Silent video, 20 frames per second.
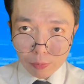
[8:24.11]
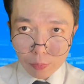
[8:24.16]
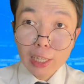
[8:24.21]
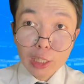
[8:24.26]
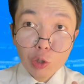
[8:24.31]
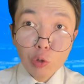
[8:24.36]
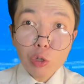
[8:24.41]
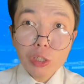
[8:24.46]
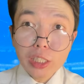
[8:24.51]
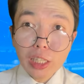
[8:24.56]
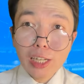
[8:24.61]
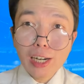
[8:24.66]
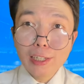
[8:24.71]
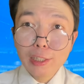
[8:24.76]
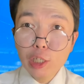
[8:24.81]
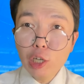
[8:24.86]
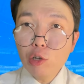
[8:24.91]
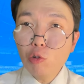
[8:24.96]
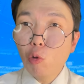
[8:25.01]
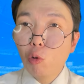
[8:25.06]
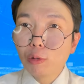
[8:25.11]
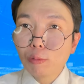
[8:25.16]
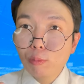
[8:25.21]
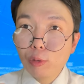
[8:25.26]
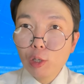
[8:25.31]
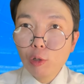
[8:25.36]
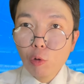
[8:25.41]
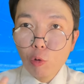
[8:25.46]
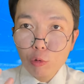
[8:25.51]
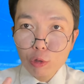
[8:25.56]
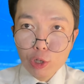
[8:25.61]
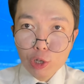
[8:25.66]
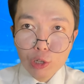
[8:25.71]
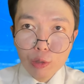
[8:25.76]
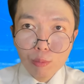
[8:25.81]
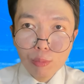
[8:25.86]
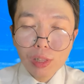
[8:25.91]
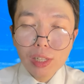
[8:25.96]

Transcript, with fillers: С одной стороны, он был очень